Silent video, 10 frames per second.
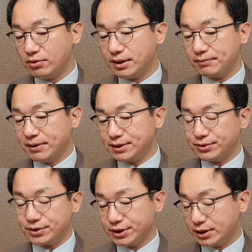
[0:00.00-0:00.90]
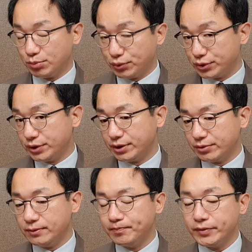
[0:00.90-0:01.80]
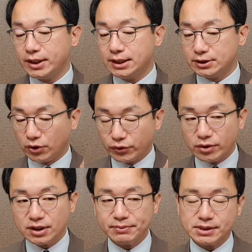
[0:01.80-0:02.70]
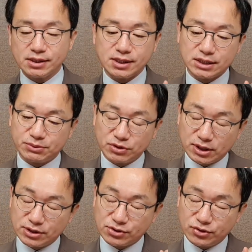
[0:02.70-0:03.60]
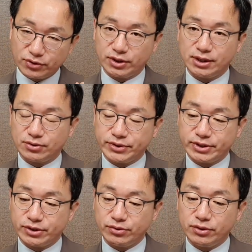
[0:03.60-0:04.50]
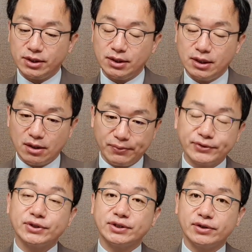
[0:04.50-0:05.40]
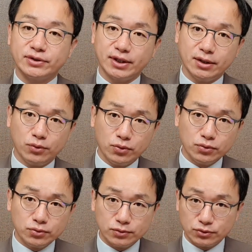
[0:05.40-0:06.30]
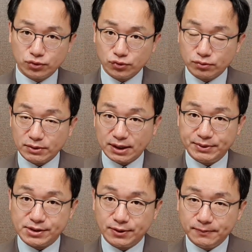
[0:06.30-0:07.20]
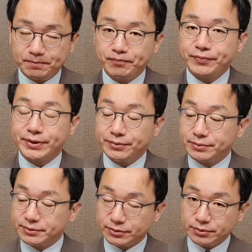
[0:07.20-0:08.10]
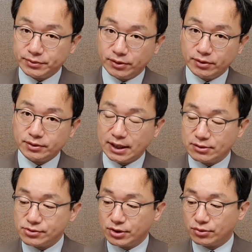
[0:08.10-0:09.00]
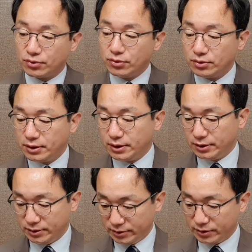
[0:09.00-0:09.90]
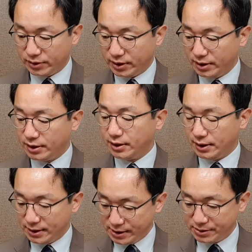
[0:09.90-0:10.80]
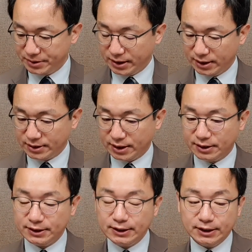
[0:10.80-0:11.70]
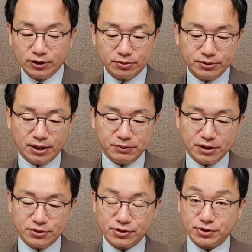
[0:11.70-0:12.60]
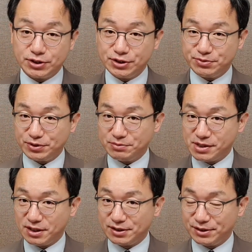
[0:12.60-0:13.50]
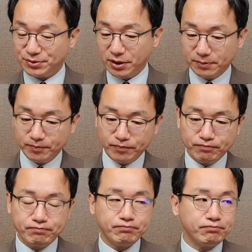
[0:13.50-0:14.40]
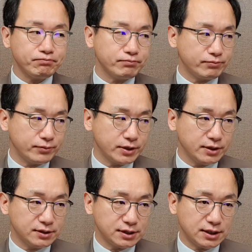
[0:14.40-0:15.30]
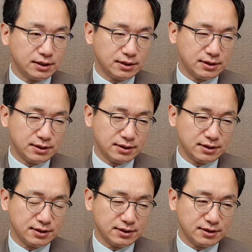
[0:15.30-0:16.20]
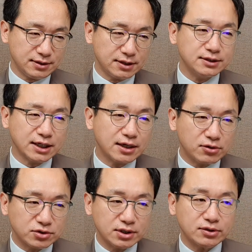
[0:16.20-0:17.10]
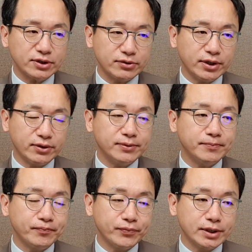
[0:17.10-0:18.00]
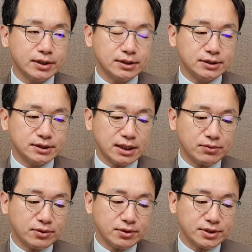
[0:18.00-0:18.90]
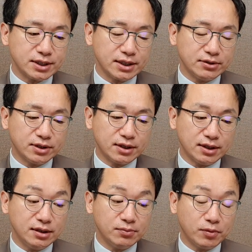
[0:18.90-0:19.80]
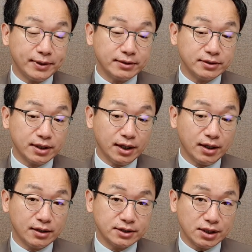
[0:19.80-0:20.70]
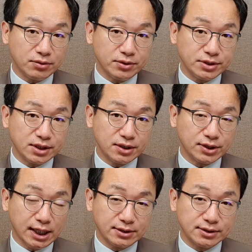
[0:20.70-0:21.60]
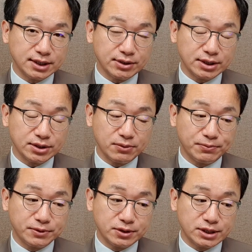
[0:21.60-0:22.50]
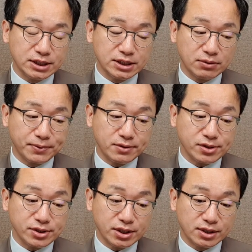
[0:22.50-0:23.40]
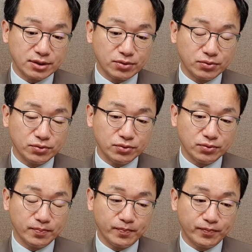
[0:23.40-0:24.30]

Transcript: 얼만큼 빠질 것이냐도 보셔야 되고 전월 대비 생산자 물가지수가 어떻게 될 것인지도 보셔야 되는데 오후 중국 마감에서 이 부분 조금 더 다룰 수 있도록 어, 그렇게 하겠습니다. 자, 여러분 함께 해주셔서 진심으로 감사드리고요. 음, 자, 그냥 제가 걱정하는 건 이거예요. 채권 시장이 이렇게 랠리를 뽑았는데 채권 시장과 다른 상황들이 진짜로 펼쳐지게 될 경우